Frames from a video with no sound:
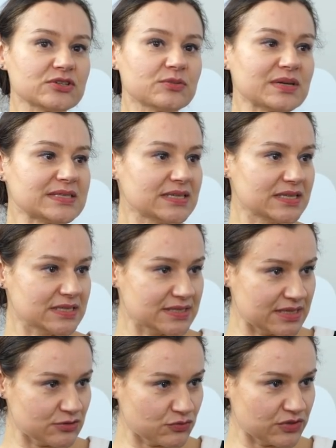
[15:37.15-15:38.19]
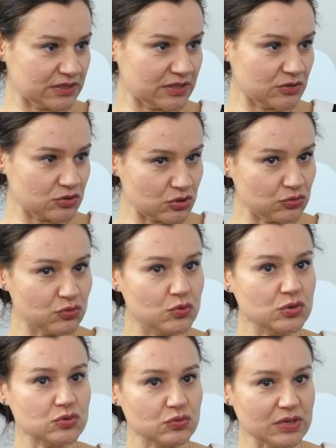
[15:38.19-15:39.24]
zgromadzenie sędziów danego sądu
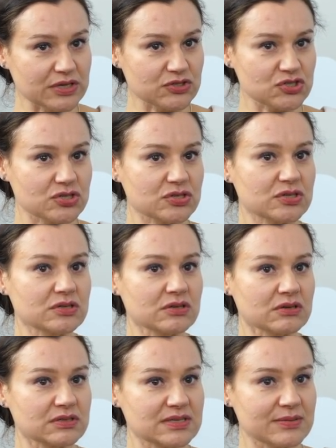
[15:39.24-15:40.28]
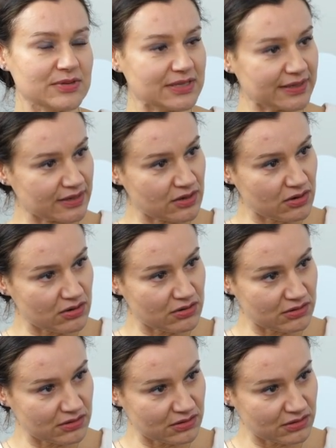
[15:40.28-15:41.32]
głosuje, czy chcemy takiego